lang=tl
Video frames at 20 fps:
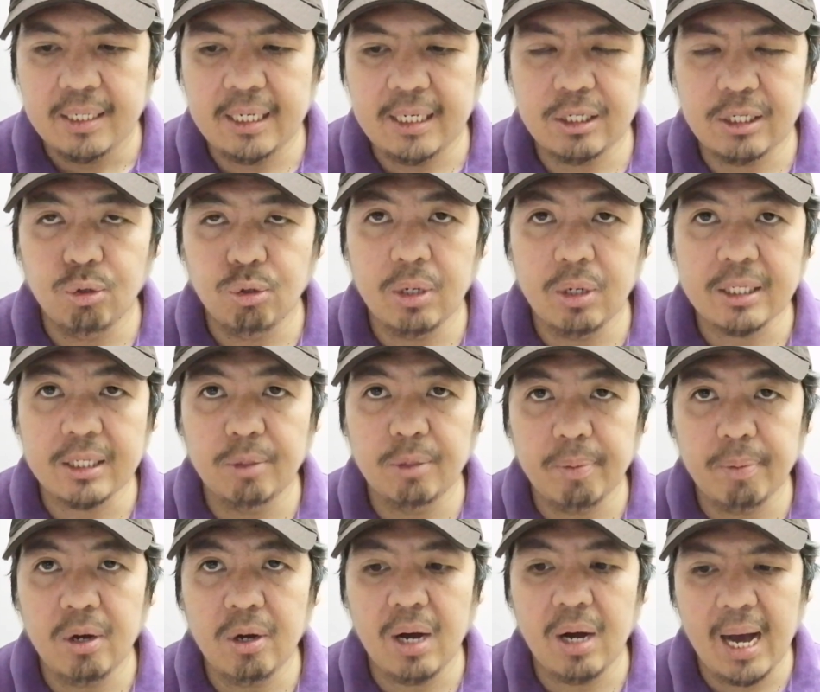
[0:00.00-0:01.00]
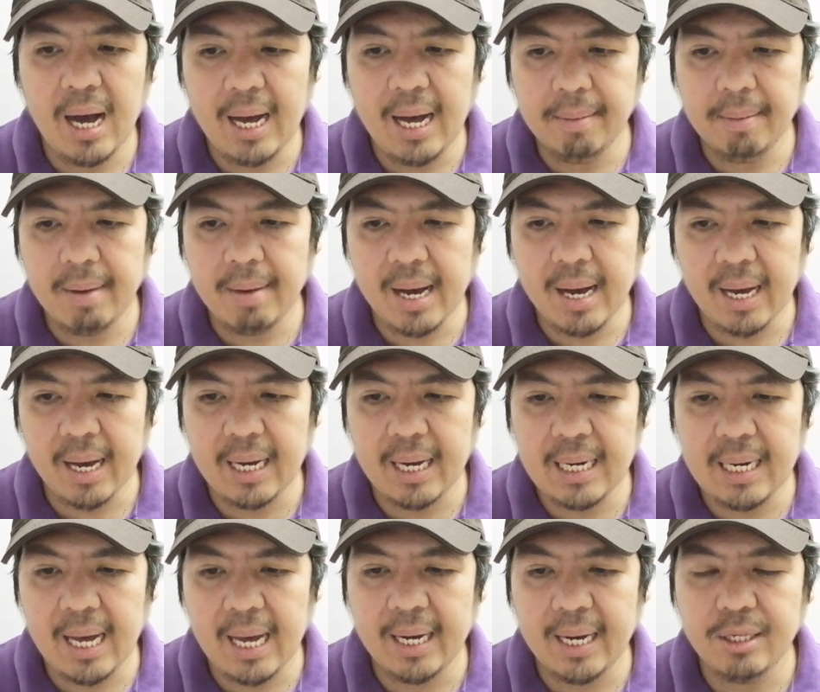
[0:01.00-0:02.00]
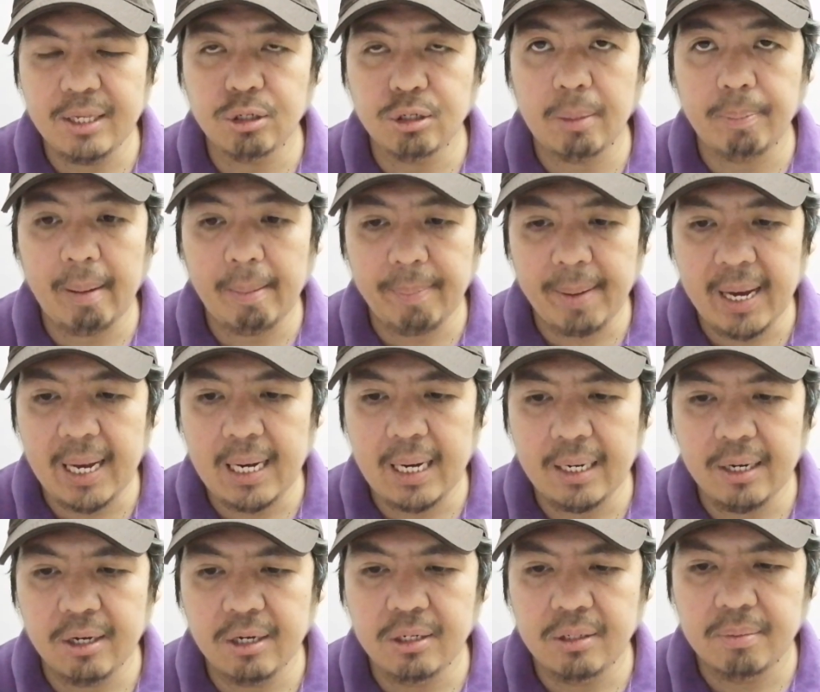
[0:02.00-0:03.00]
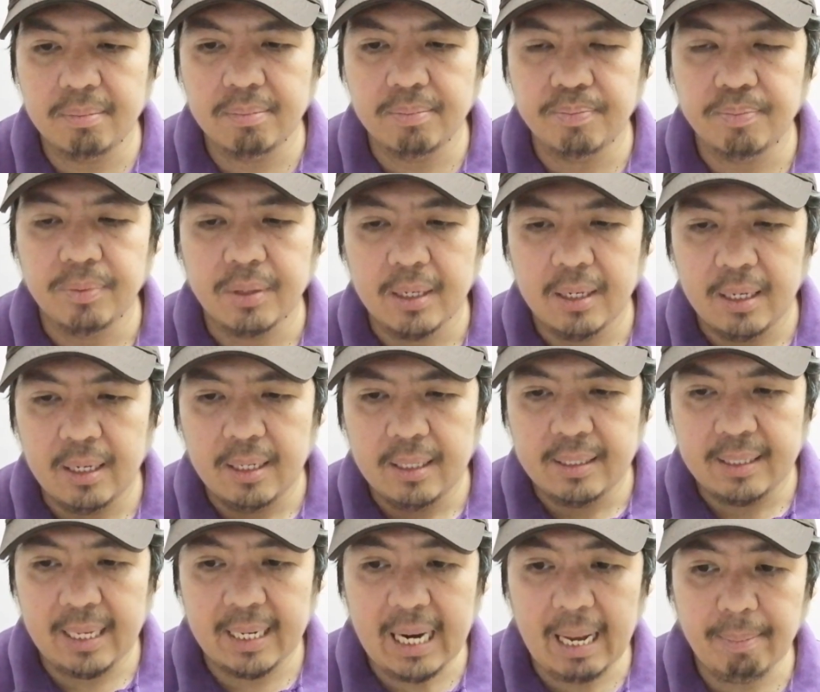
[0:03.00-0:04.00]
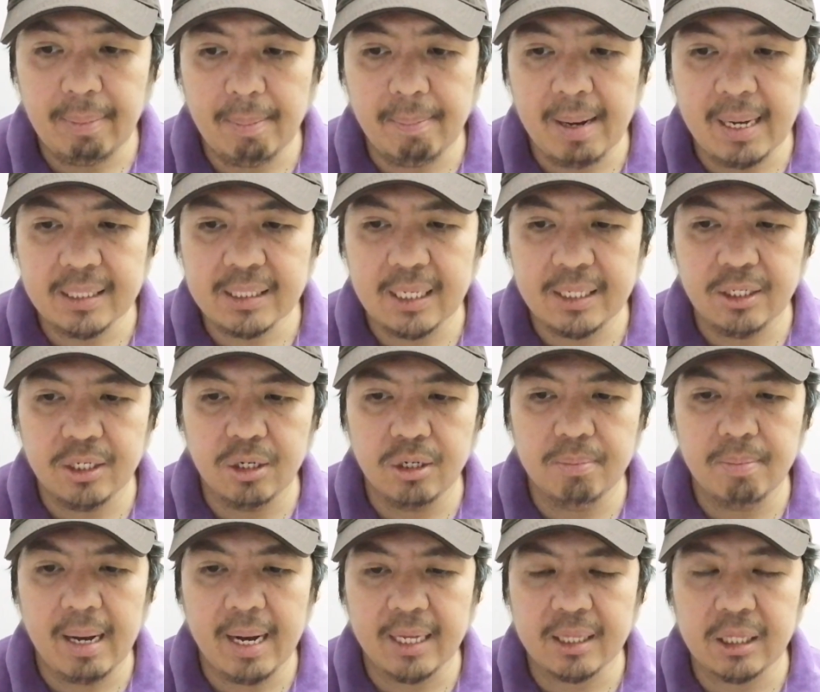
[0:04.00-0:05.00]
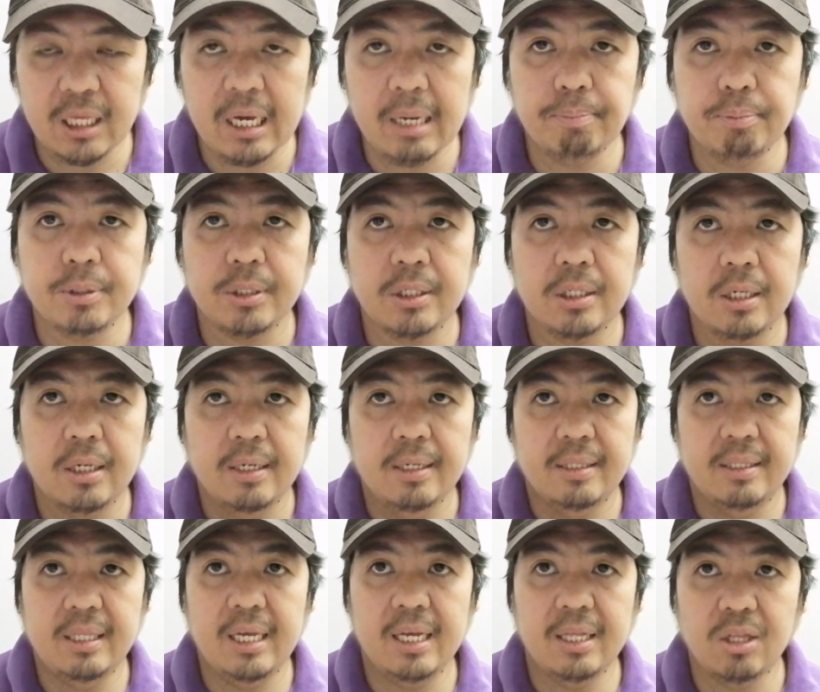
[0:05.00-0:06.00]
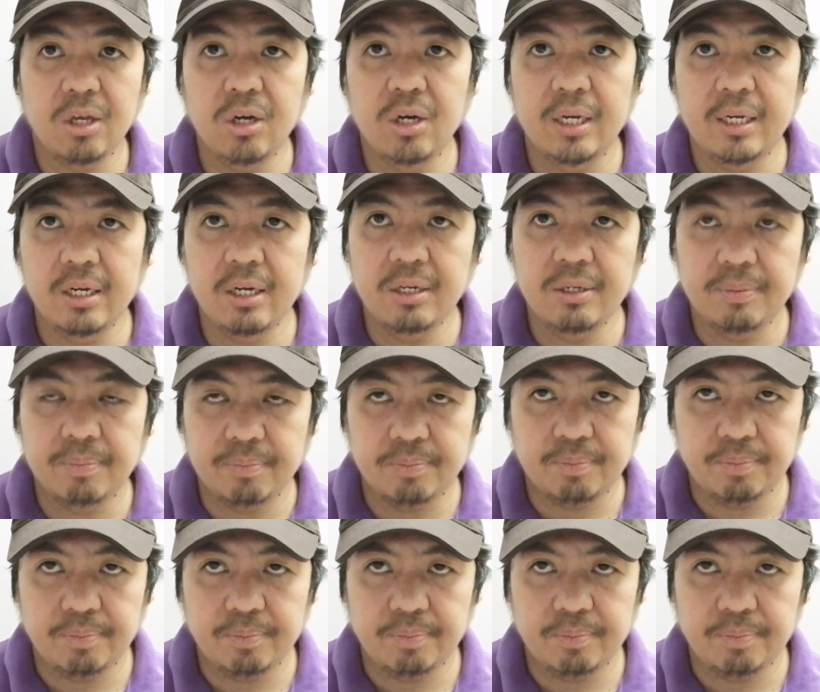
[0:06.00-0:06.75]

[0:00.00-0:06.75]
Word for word: Isulat niyo po ang mga kailangan niyo sa papel, ano, na nababasa nyo mga tips dito, ano,